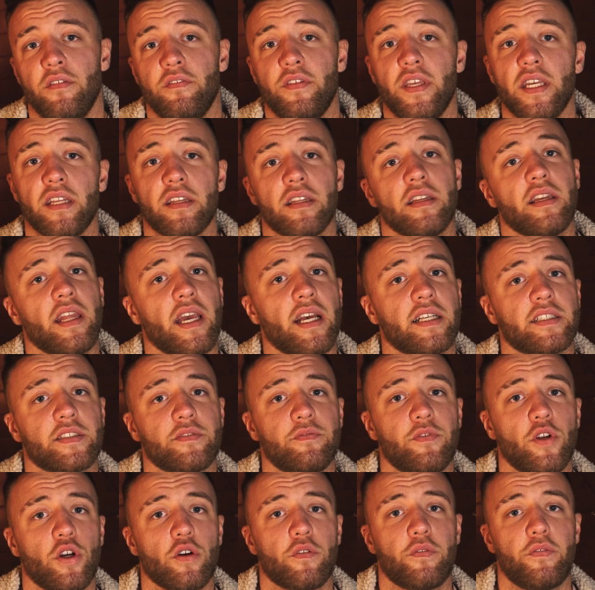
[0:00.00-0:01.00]
wie ihr den
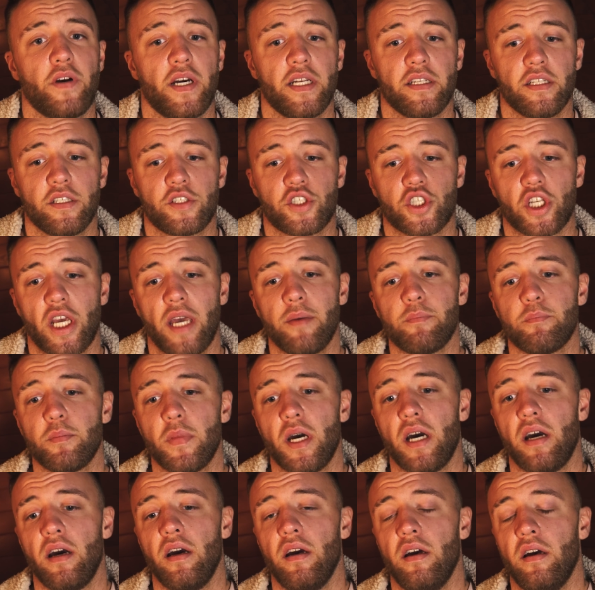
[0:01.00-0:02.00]
ersten Vlog fandet. Schreibt
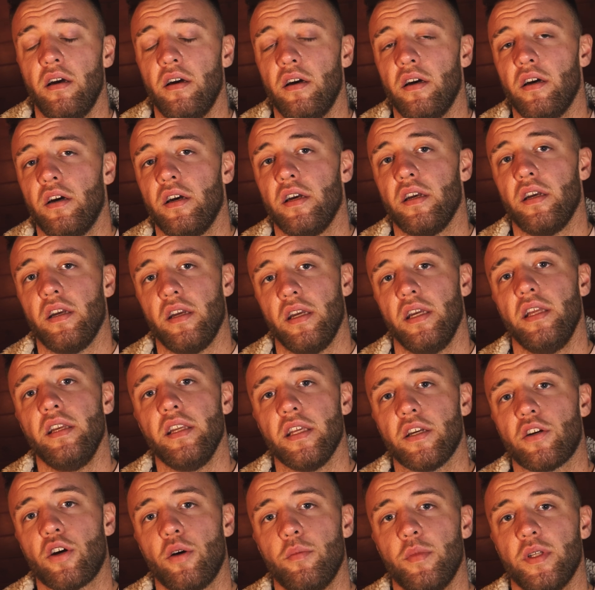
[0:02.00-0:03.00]
mal
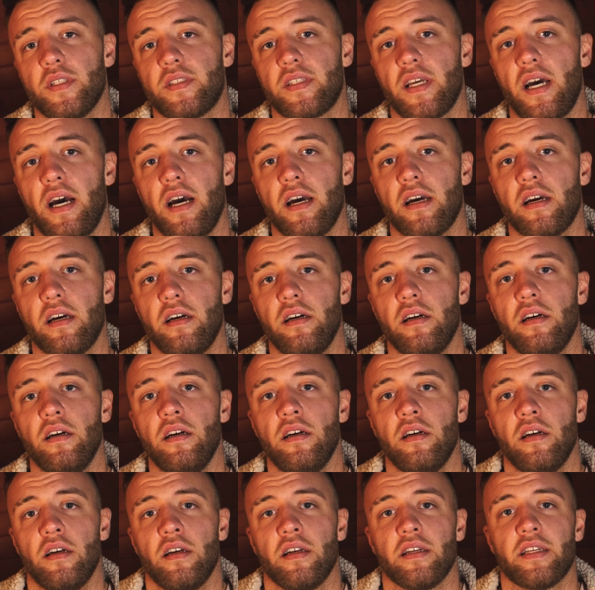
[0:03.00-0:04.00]
in die
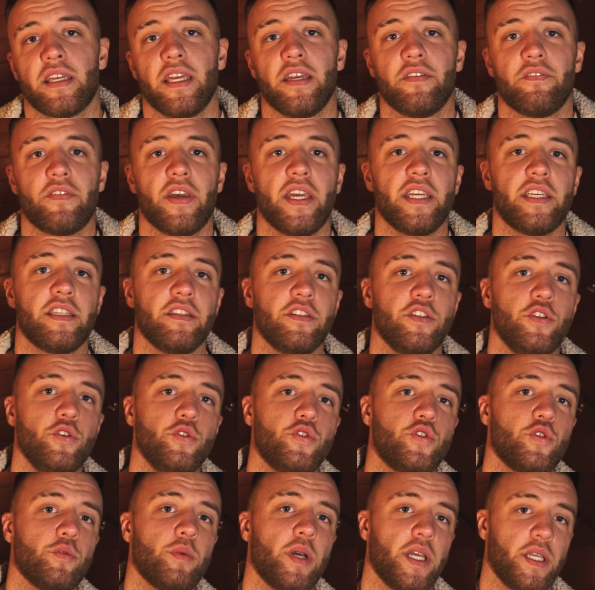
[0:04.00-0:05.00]
Kommentare, gegen welchen
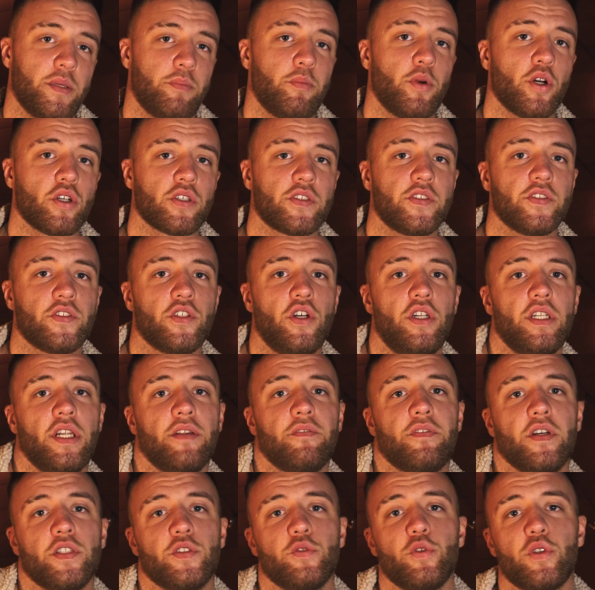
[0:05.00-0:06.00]
YouTuber ich boxen soll.
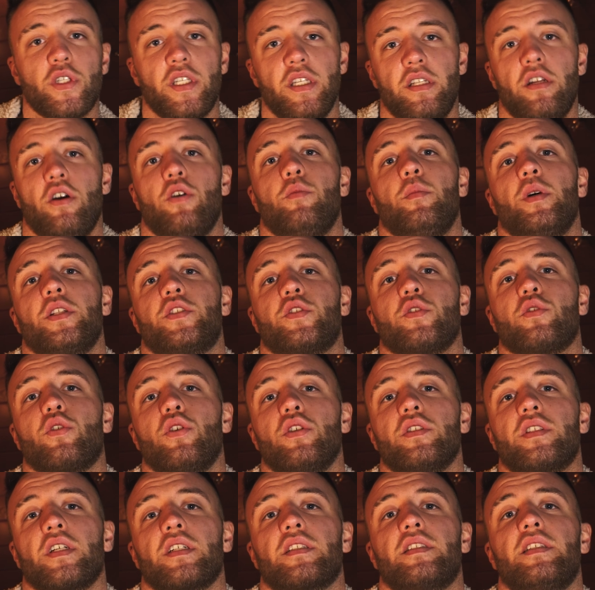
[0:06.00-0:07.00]
Dann versuche ich ihn auch mal zu
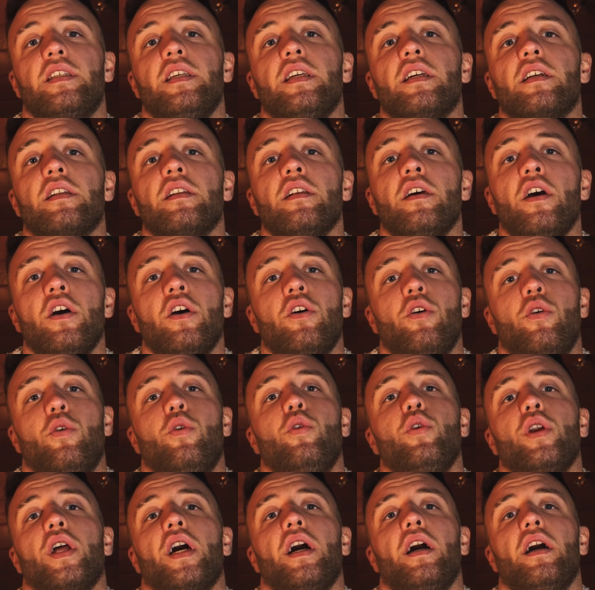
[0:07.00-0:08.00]
kontaktieren.
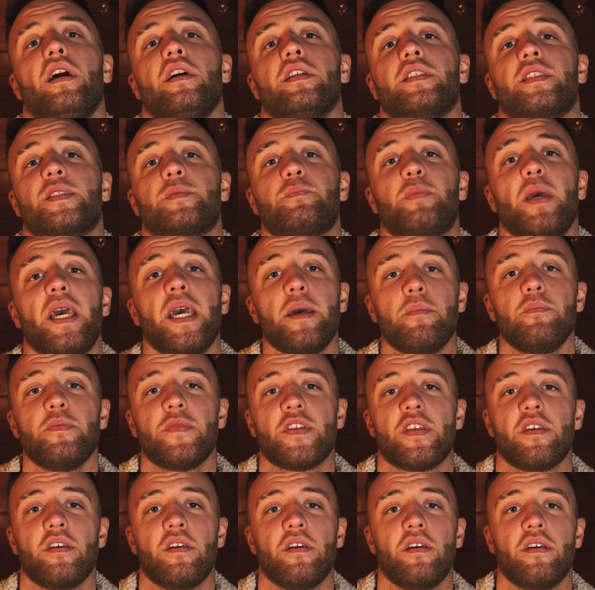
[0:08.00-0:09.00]
Oder
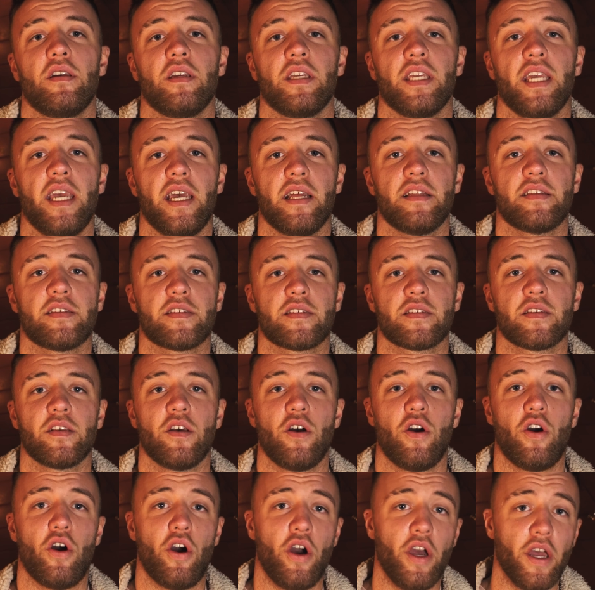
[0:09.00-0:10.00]
spammt jetzt
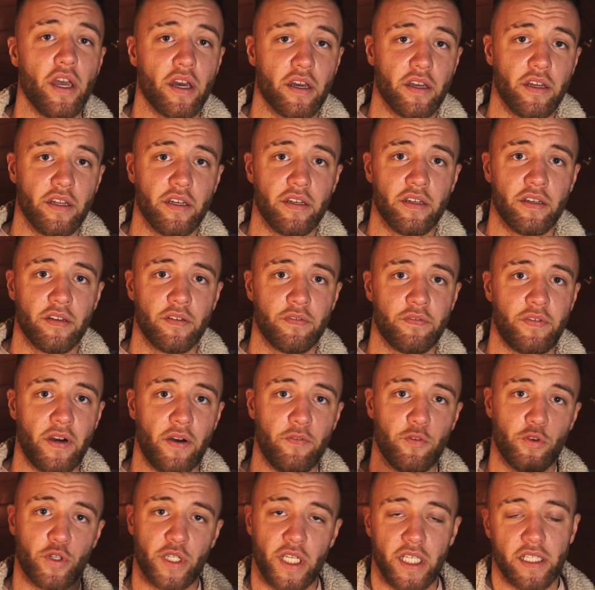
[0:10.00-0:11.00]
euren
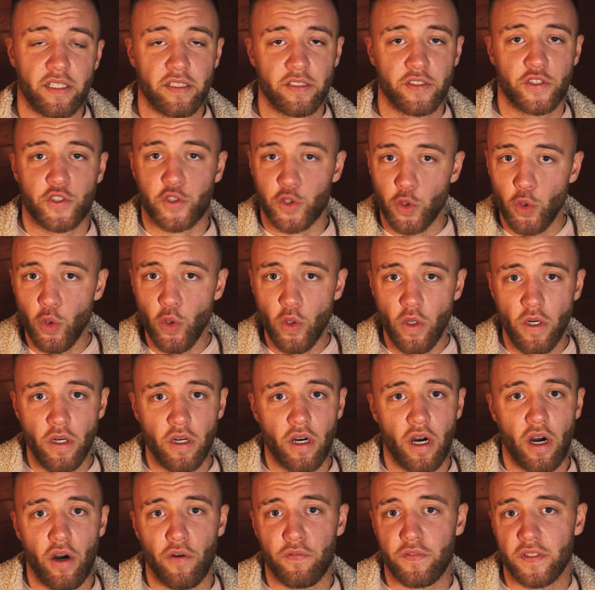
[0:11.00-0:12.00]
Favoriten zu
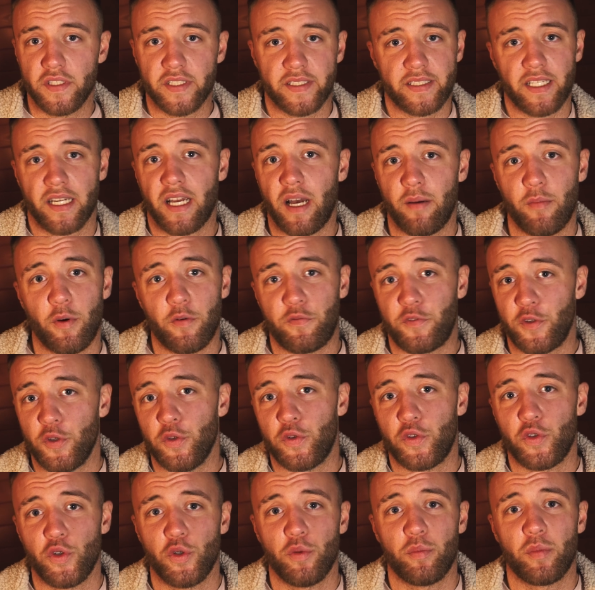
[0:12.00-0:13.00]
auf Instagram, auf
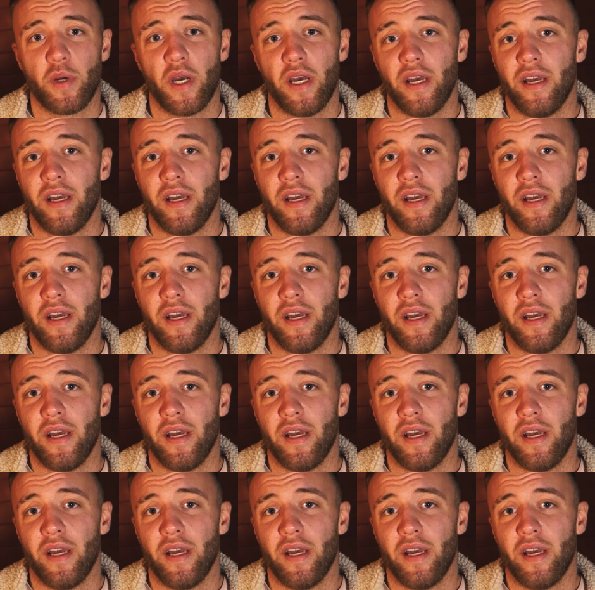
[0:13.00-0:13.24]
YouTube